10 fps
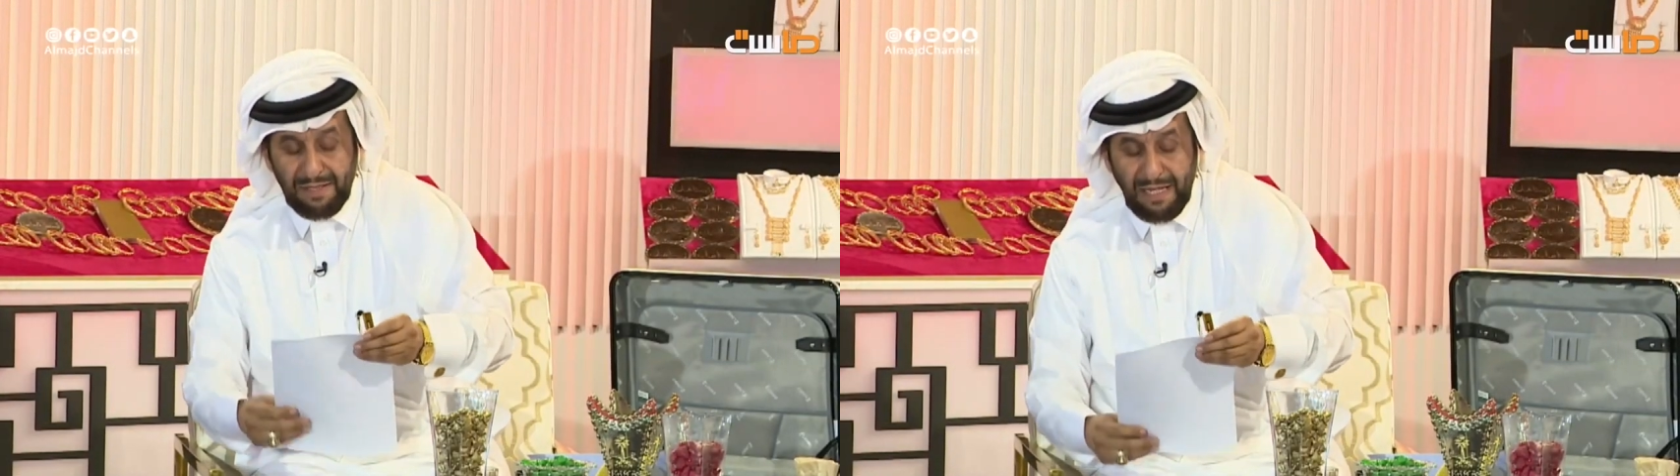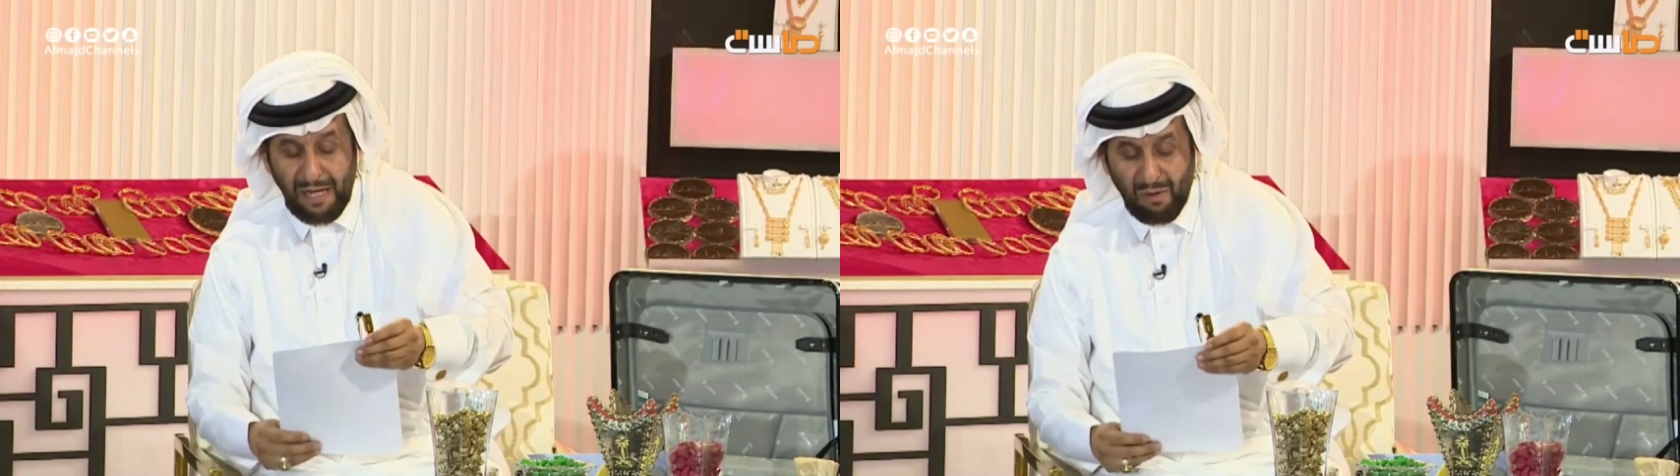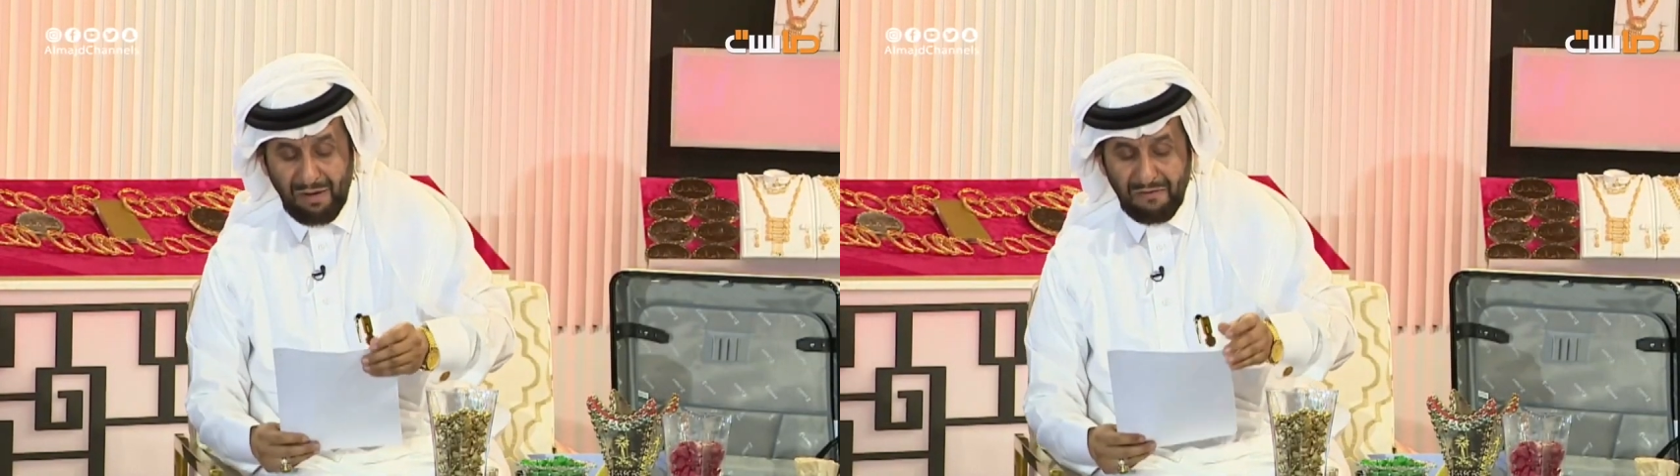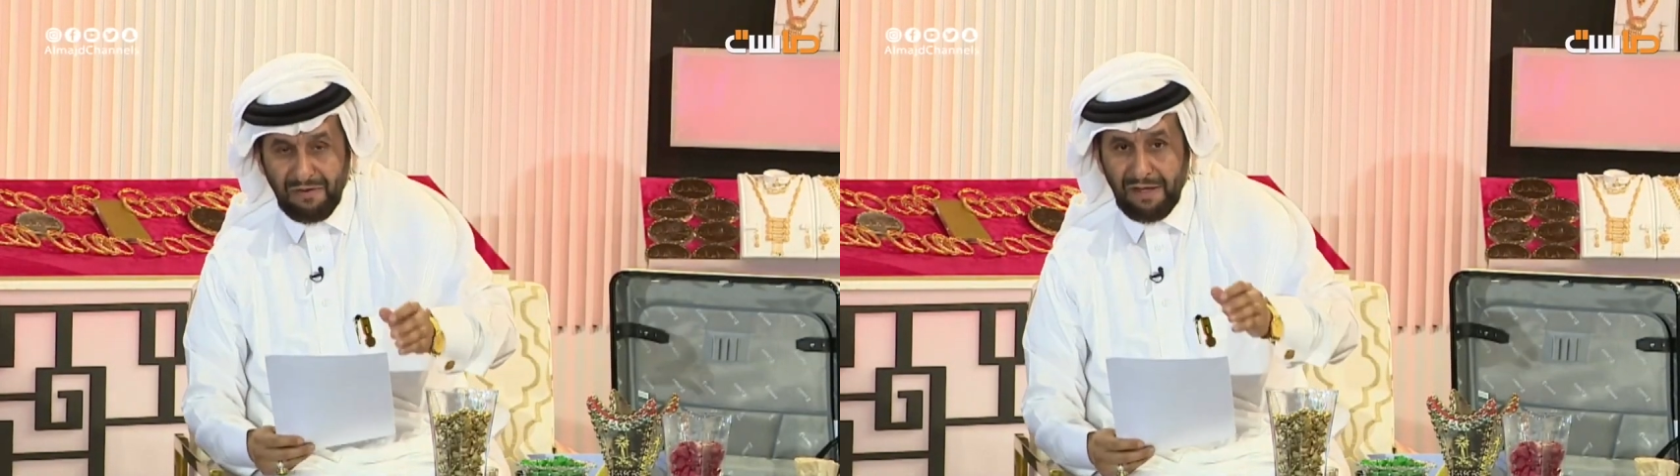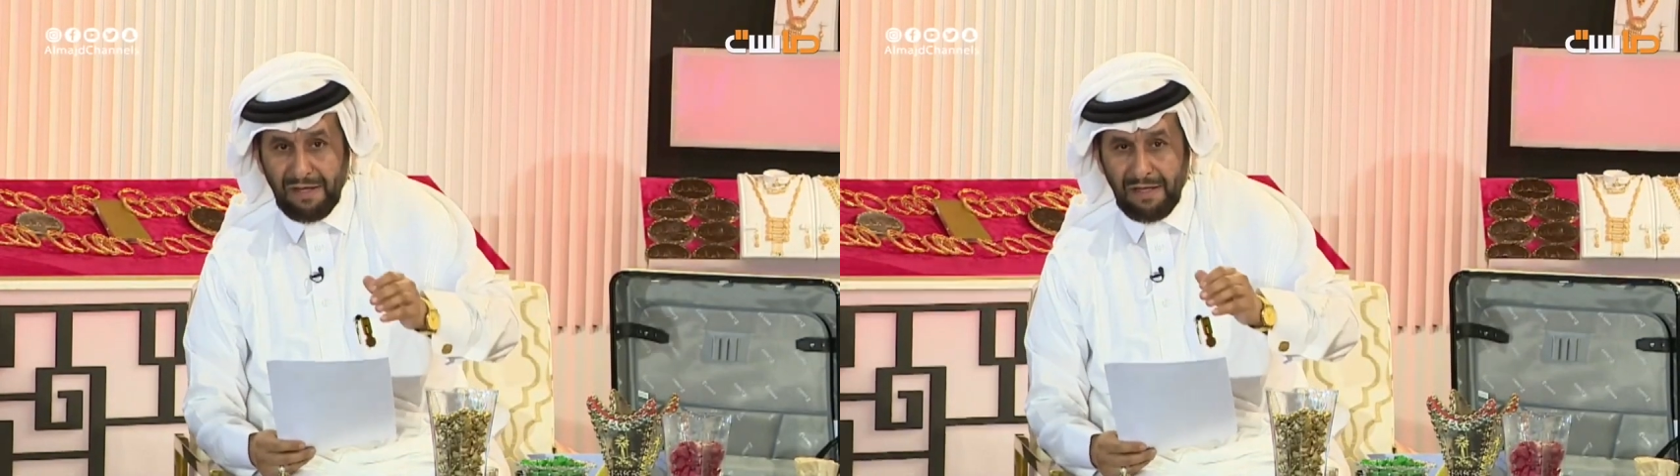الدعوة
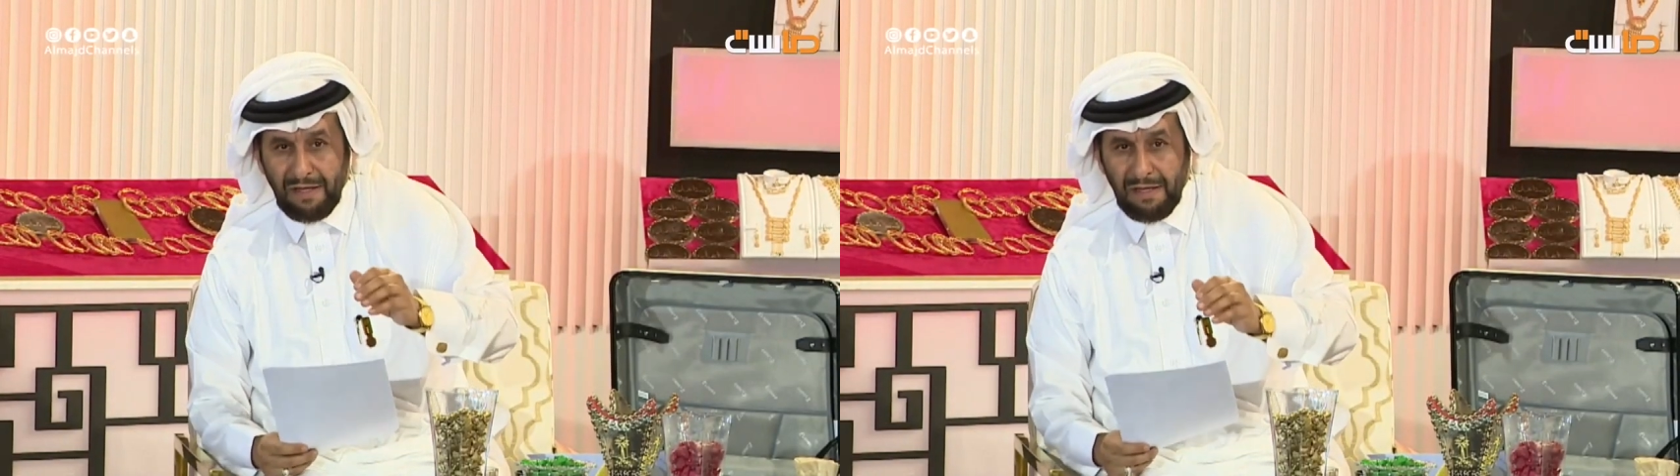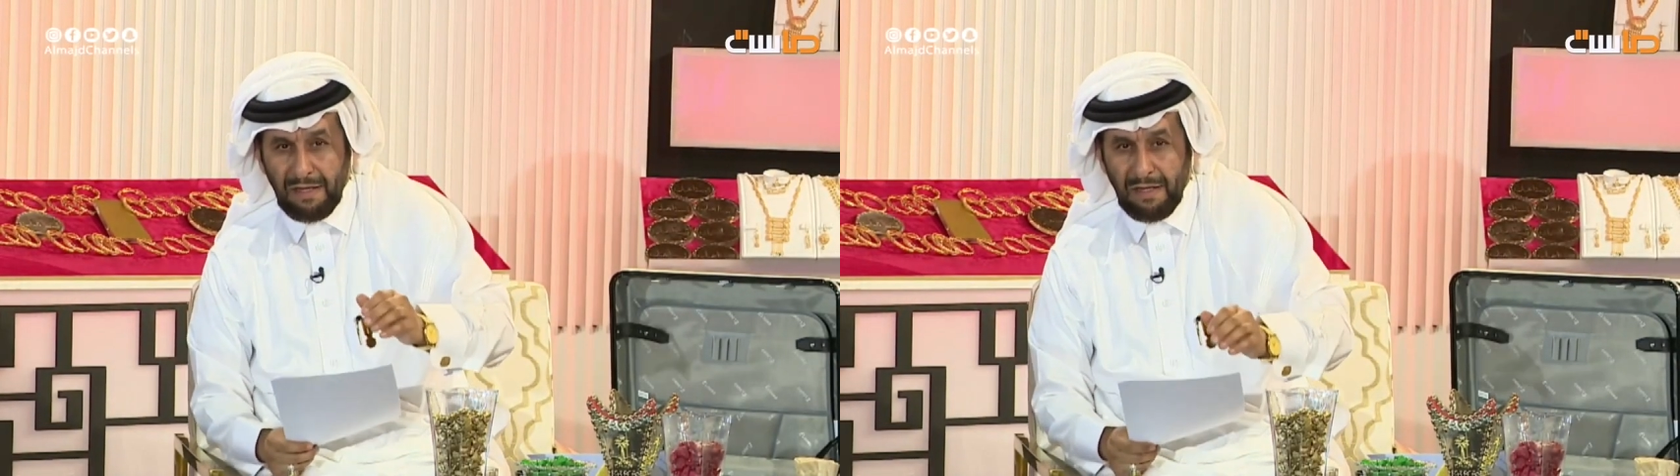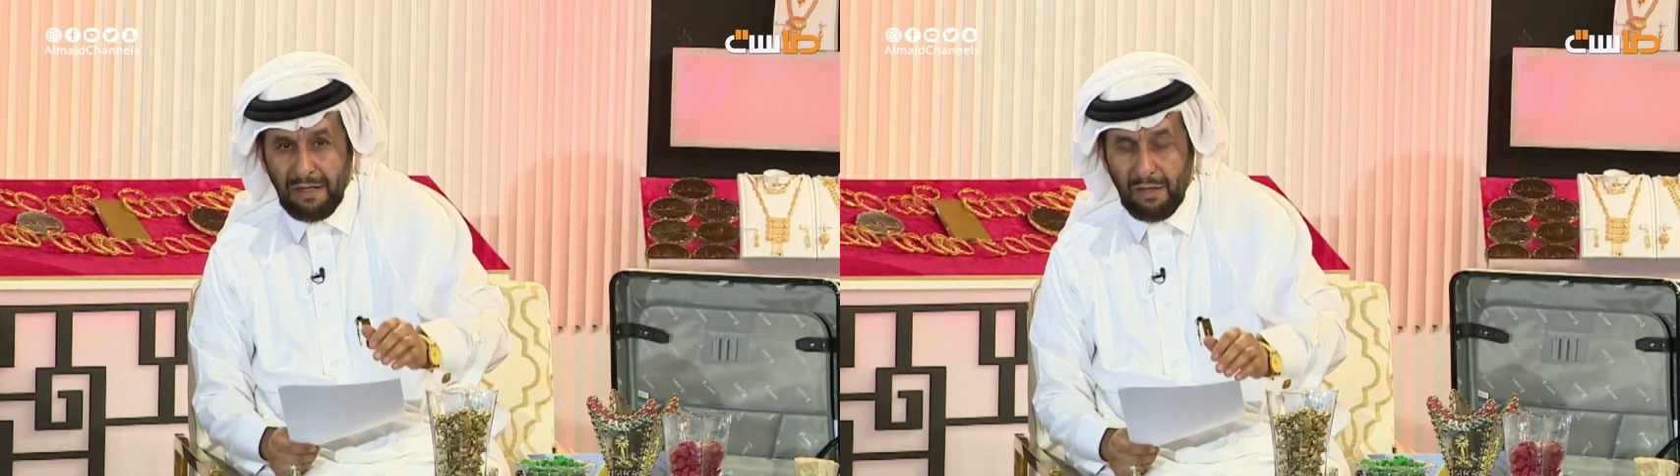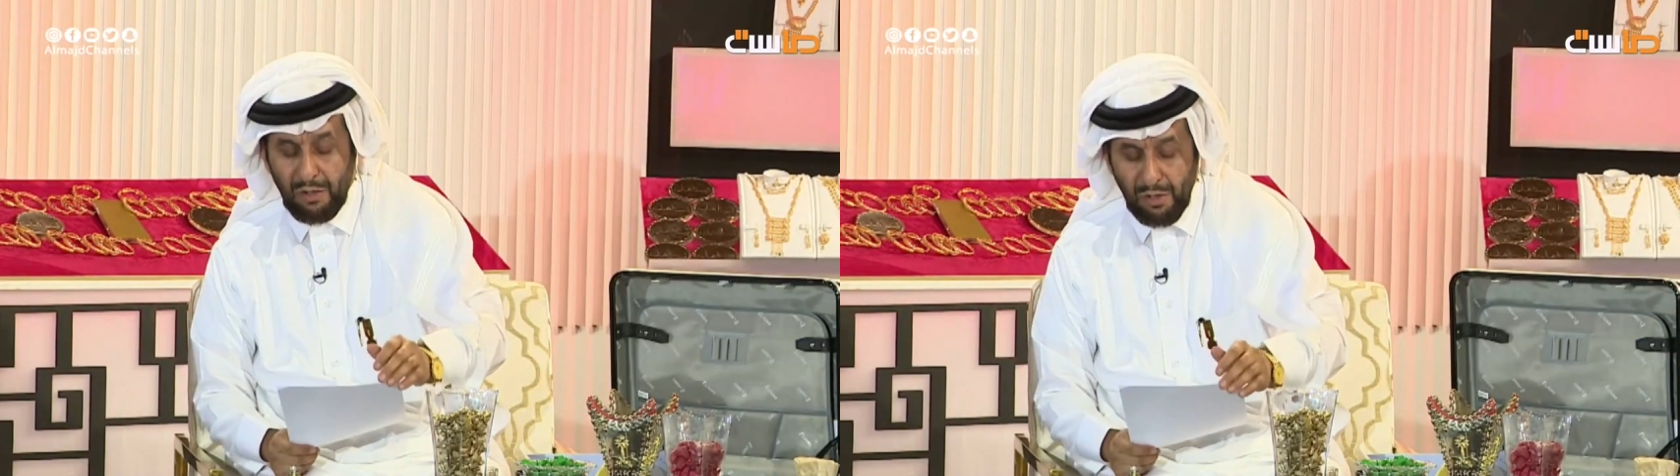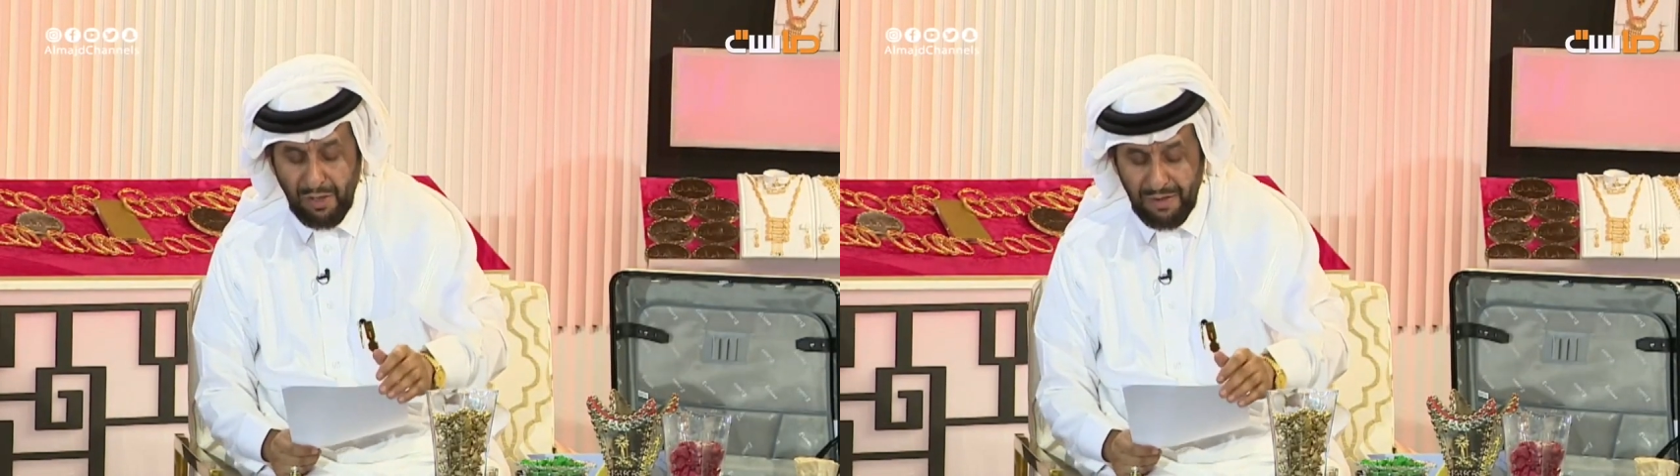في آه،
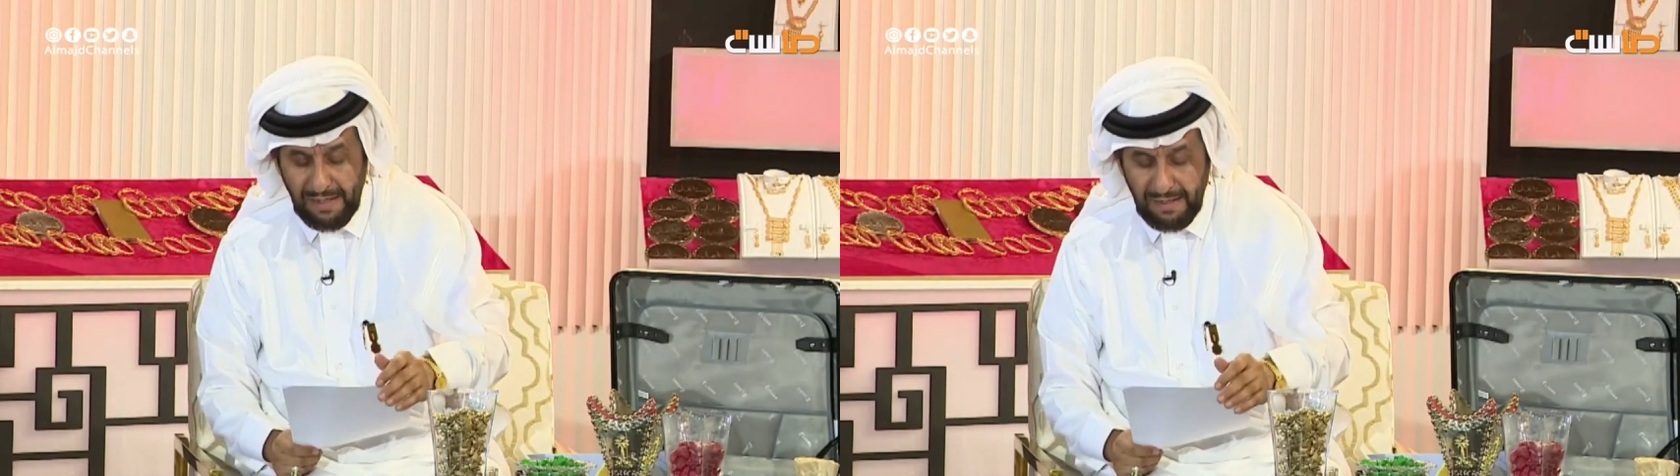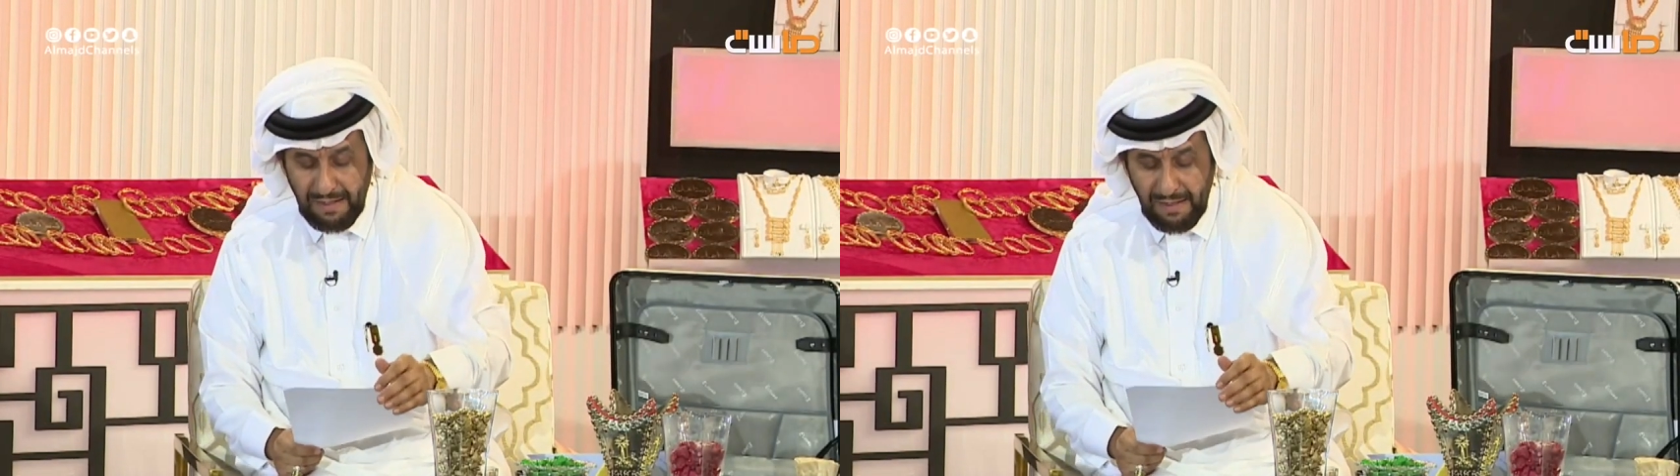الروضة